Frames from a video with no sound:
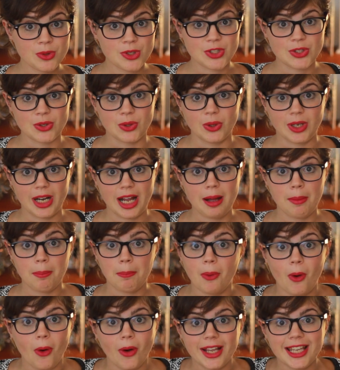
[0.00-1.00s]
funziona
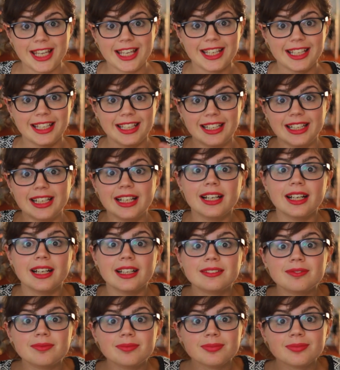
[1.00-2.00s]
poi il
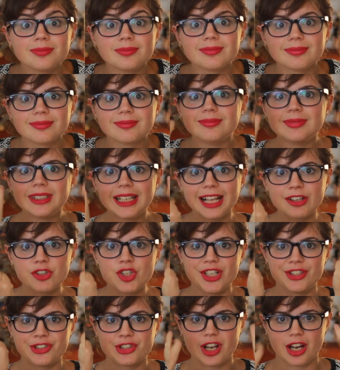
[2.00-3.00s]
la
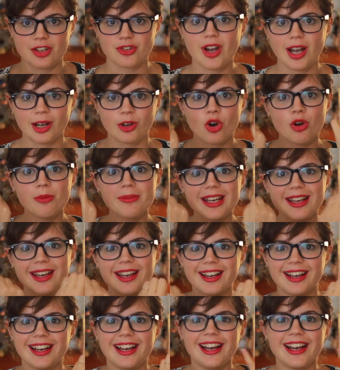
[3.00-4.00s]
ciccia, cioè come,
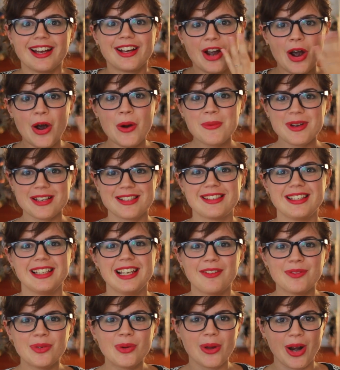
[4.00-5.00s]
come si
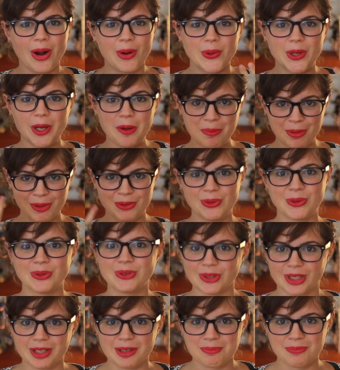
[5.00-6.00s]
lavora con il
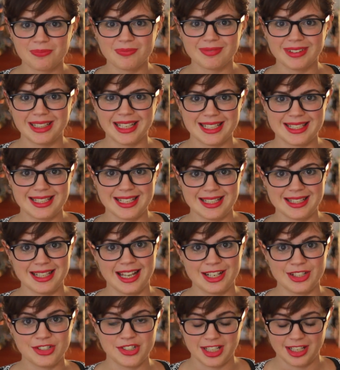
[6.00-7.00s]
prodotto che
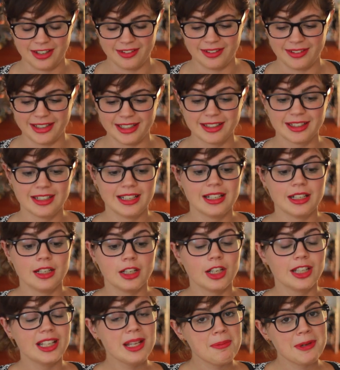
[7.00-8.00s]
l'azienda riceve.
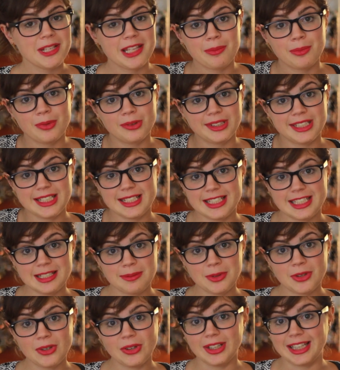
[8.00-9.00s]
Dipende
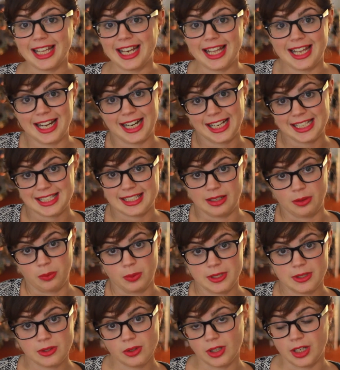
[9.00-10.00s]
moltissimo dalla ragazza in
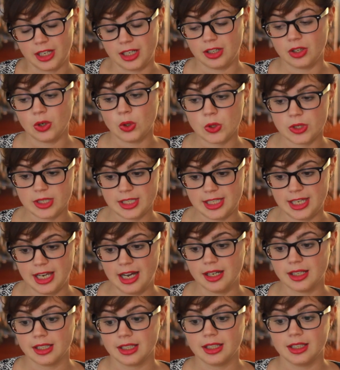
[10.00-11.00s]
questione,
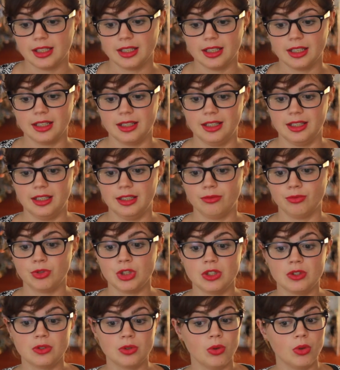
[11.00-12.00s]
ossia eh,
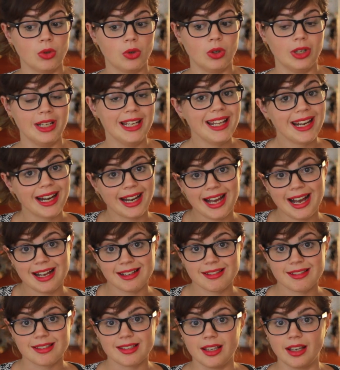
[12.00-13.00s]
ci sono le
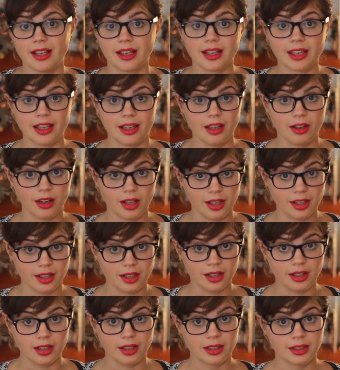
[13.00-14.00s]
ragazze che
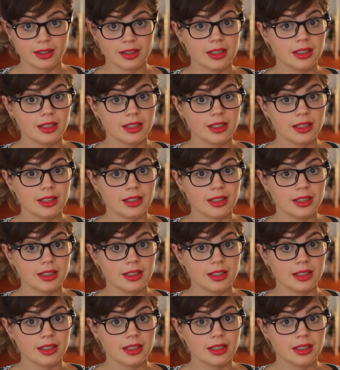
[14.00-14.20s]
eh,